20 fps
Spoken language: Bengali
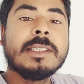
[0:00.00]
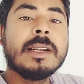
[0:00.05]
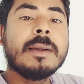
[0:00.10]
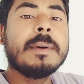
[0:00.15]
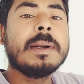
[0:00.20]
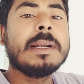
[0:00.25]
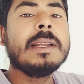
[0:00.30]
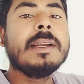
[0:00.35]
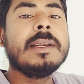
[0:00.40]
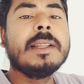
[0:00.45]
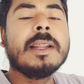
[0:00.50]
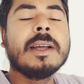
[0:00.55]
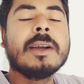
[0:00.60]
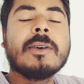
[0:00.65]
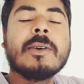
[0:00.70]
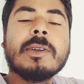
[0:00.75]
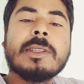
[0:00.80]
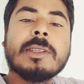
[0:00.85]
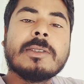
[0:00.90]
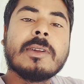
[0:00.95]
সিনেমাটি ডিরেক্ট
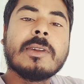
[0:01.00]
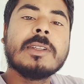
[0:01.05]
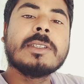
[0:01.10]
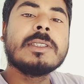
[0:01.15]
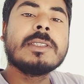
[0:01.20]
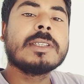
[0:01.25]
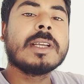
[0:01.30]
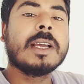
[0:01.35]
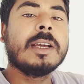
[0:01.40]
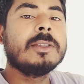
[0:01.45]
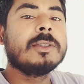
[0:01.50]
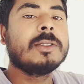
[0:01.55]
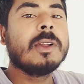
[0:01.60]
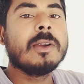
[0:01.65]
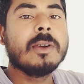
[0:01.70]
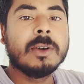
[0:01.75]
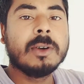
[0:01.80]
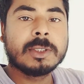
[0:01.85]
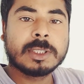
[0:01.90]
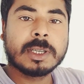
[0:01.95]
করতে চলেছেন সায়ন্ত
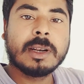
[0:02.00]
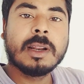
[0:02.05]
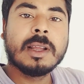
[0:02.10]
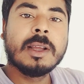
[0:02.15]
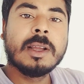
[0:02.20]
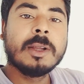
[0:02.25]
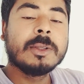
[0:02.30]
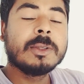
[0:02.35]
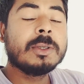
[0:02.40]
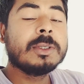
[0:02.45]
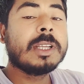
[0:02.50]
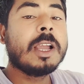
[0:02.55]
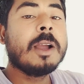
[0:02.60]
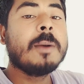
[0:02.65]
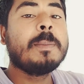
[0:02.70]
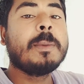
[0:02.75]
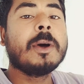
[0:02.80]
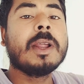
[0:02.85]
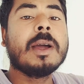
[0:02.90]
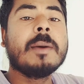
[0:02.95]
ঘোষাল তো যাই
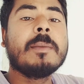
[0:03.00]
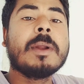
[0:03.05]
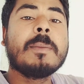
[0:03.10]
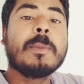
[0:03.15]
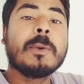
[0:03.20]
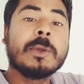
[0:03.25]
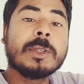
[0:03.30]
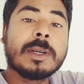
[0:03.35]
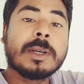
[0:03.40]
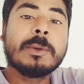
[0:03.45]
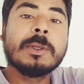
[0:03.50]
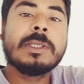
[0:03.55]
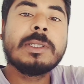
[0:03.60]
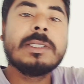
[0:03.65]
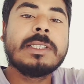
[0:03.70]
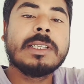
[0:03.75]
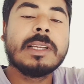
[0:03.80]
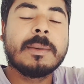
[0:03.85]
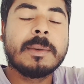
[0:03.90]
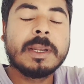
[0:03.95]
হোক পরে আমরা প্রজাপতি
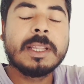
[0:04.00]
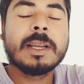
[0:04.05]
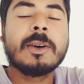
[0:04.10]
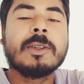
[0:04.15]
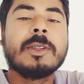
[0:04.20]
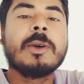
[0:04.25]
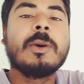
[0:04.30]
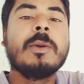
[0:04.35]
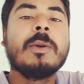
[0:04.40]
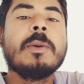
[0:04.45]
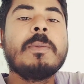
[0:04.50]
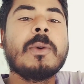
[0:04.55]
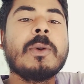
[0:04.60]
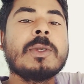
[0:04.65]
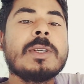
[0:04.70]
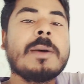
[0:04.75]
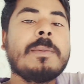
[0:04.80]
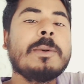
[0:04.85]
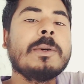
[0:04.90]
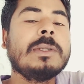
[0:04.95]
সিনেমা নিয়ে কথা বলবো
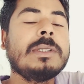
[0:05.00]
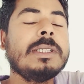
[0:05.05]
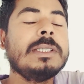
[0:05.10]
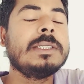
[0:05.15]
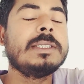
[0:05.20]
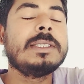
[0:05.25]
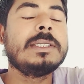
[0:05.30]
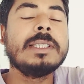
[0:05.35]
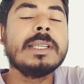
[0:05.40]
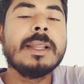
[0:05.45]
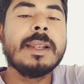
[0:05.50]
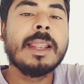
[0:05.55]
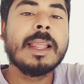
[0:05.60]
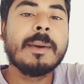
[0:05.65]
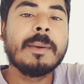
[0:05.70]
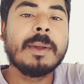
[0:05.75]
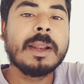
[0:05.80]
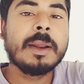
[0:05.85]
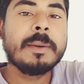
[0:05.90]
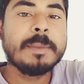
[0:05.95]
প্রজাপতি যে
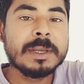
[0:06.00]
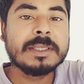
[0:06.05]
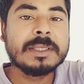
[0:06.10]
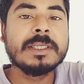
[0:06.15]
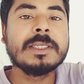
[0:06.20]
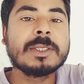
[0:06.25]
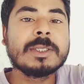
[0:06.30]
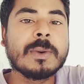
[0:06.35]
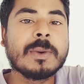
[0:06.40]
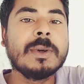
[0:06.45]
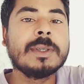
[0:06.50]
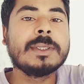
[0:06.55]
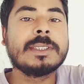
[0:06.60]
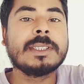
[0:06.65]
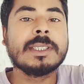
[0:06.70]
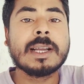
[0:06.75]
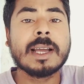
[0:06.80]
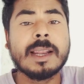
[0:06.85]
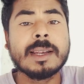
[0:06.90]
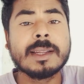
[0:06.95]
লেভেলের বিজনেস
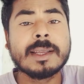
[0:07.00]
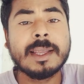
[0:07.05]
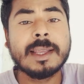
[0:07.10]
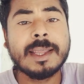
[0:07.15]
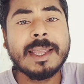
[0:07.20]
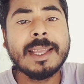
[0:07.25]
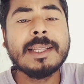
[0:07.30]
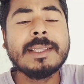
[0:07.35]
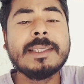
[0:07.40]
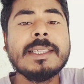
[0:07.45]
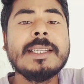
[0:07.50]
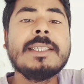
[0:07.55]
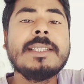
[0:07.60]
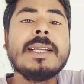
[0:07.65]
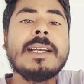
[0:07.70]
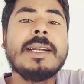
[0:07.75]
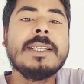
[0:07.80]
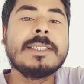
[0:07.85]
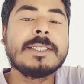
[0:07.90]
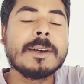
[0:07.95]
করছে কালকে
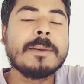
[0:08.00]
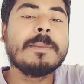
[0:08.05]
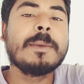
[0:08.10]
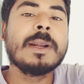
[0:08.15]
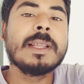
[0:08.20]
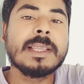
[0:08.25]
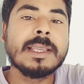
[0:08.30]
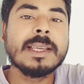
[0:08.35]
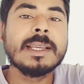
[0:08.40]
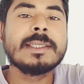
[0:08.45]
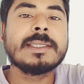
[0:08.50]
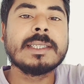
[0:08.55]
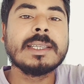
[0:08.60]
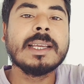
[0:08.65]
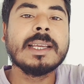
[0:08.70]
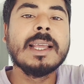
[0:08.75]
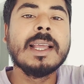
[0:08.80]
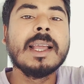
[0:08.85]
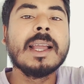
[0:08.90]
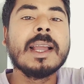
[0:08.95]
একত্রিশে ডিসেম্বর গিয়েছে
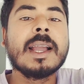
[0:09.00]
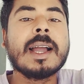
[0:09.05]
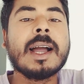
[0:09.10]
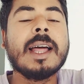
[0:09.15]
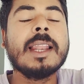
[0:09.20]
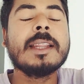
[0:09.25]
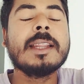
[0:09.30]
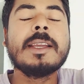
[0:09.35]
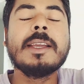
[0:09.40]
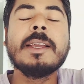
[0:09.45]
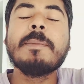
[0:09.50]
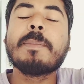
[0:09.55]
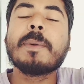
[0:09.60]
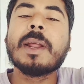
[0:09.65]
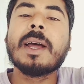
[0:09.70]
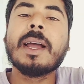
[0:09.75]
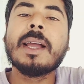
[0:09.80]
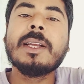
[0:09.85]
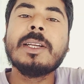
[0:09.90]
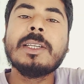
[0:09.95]
কালকে
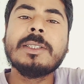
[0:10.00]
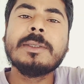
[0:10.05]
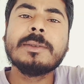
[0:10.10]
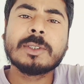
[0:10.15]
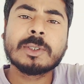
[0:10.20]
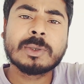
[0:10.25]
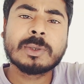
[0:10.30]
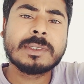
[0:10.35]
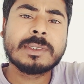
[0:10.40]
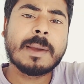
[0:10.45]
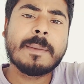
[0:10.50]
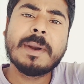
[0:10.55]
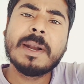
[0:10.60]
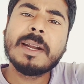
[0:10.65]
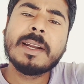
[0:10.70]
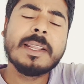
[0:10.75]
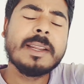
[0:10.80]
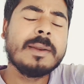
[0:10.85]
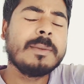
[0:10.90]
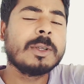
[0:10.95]
প্রায়
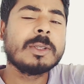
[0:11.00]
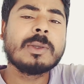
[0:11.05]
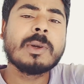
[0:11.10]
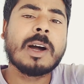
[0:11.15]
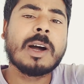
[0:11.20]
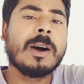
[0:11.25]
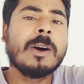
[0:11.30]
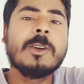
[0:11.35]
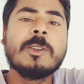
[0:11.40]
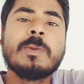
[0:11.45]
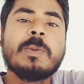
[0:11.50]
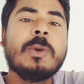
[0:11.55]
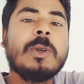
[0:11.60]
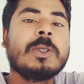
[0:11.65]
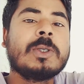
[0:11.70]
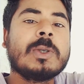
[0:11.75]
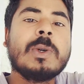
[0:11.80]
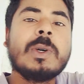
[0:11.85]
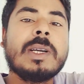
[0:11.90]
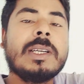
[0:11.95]
সেভেন্টির মতো হাউসফুল
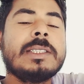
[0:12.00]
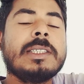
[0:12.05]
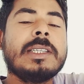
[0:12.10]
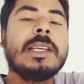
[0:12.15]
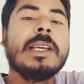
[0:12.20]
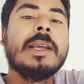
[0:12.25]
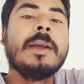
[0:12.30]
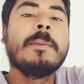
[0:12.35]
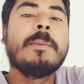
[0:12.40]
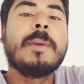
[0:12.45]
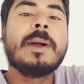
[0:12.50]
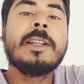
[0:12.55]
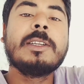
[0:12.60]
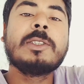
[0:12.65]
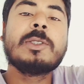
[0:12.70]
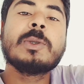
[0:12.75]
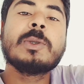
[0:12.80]
শো গেছে মানে